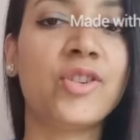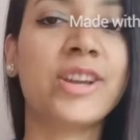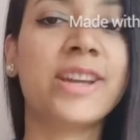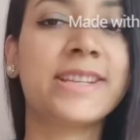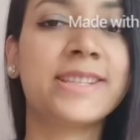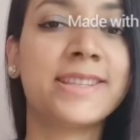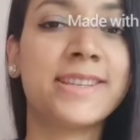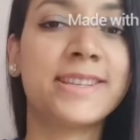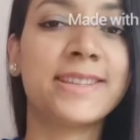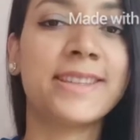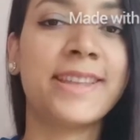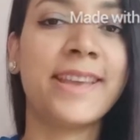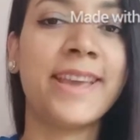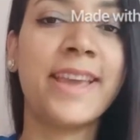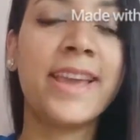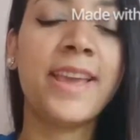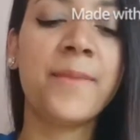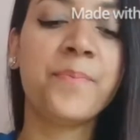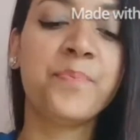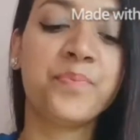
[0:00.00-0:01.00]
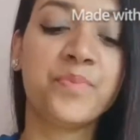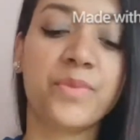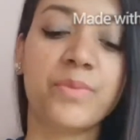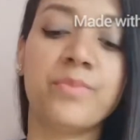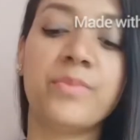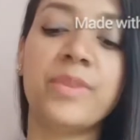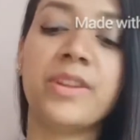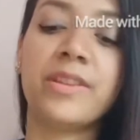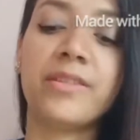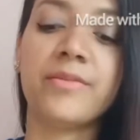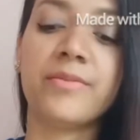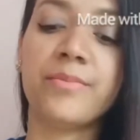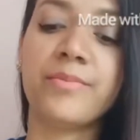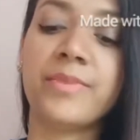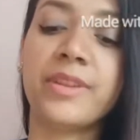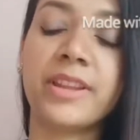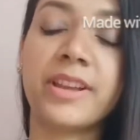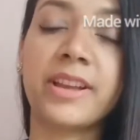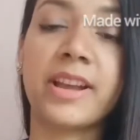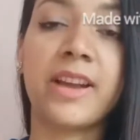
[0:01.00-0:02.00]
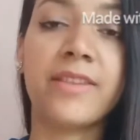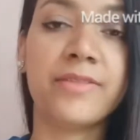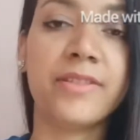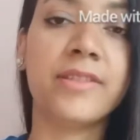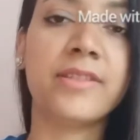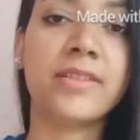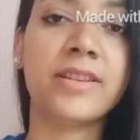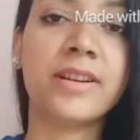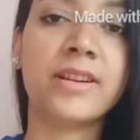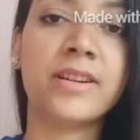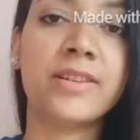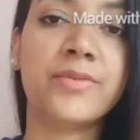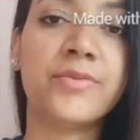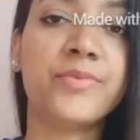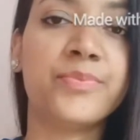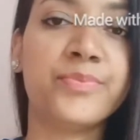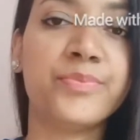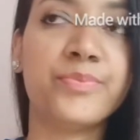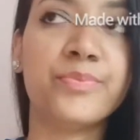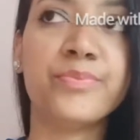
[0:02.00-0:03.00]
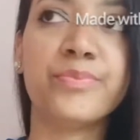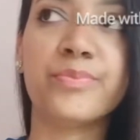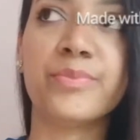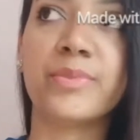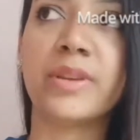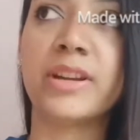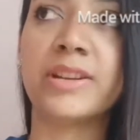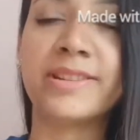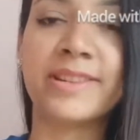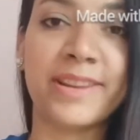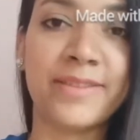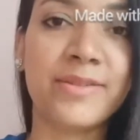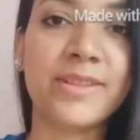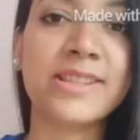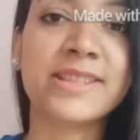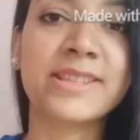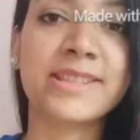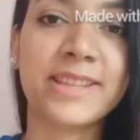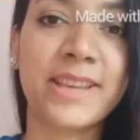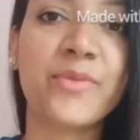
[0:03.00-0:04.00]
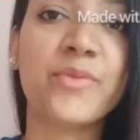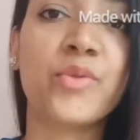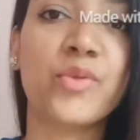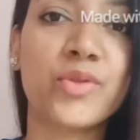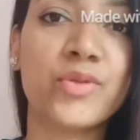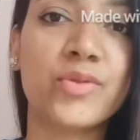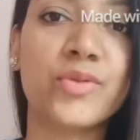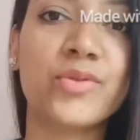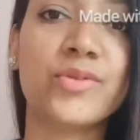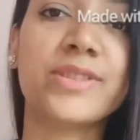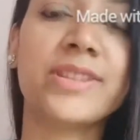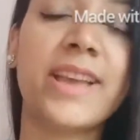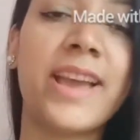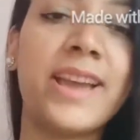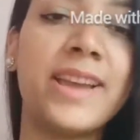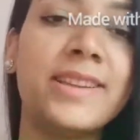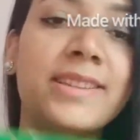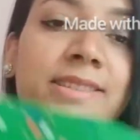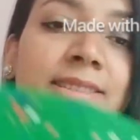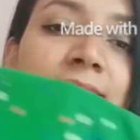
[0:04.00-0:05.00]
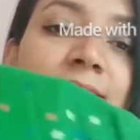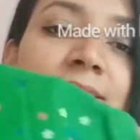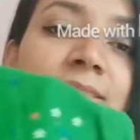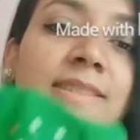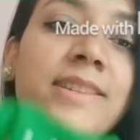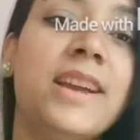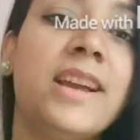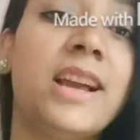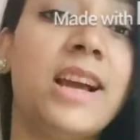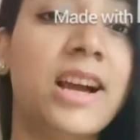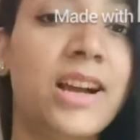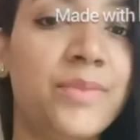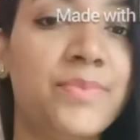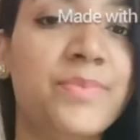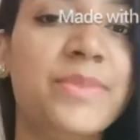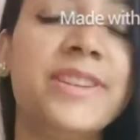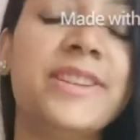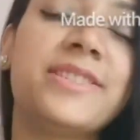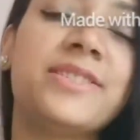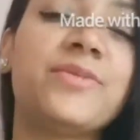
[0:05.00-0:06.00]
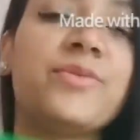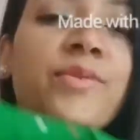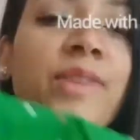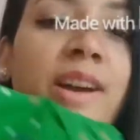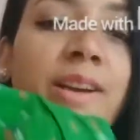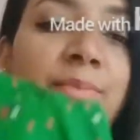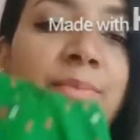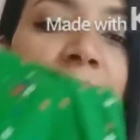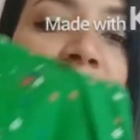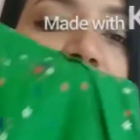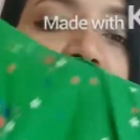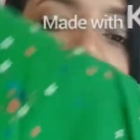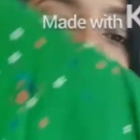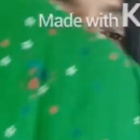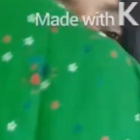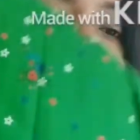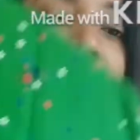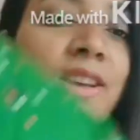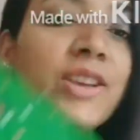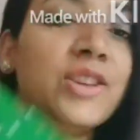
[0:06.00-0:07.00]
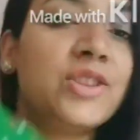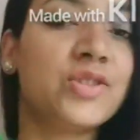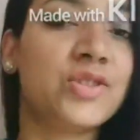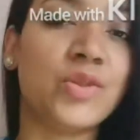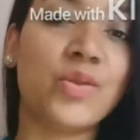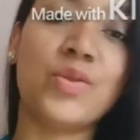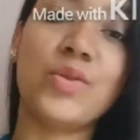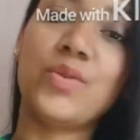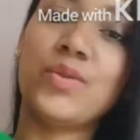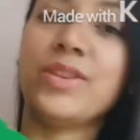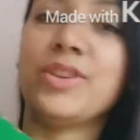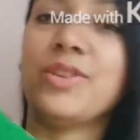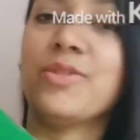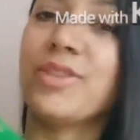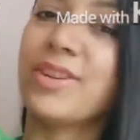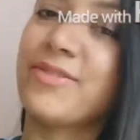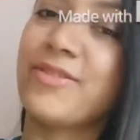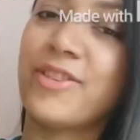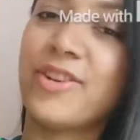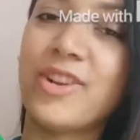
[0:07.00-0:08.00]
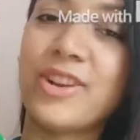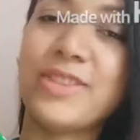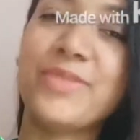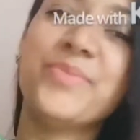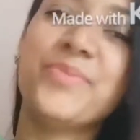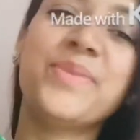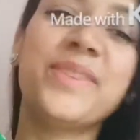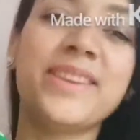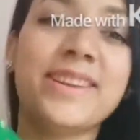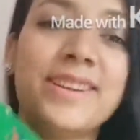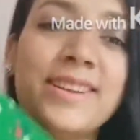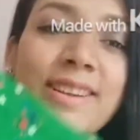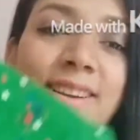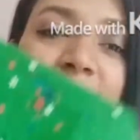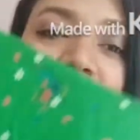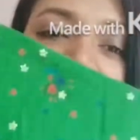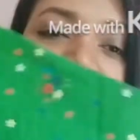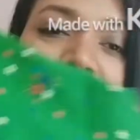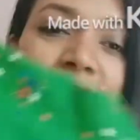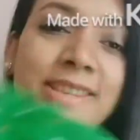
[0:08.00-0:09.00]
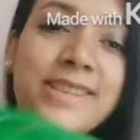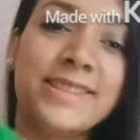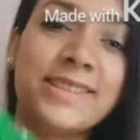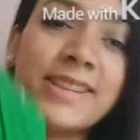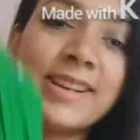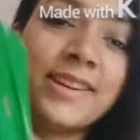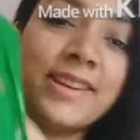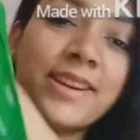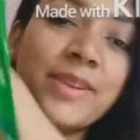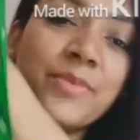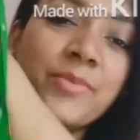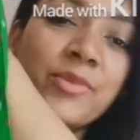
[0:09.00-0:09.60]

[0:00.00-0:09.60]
कर सकते हैं मेरे मेरे काफ़ी ट्रेवल्स के फोटोज एंड अपडेट्स वहां पे रहते हैं सो यू कैन फॉलो मी ऑन इंस्टाग्राम